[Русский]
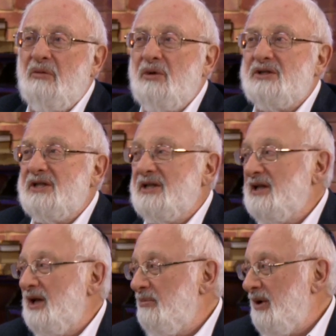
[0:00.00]
мыслят
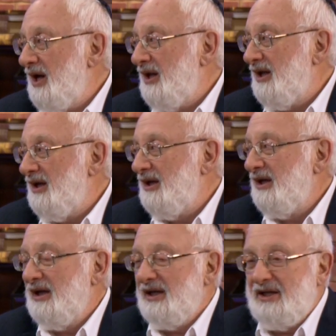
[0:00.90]
глобально,
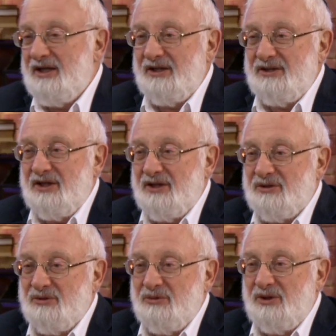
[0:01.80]
их
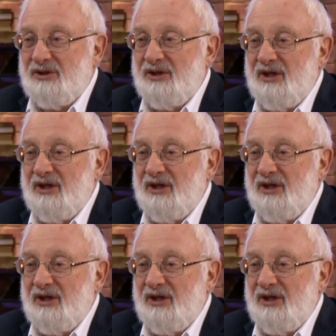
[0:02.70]
интересует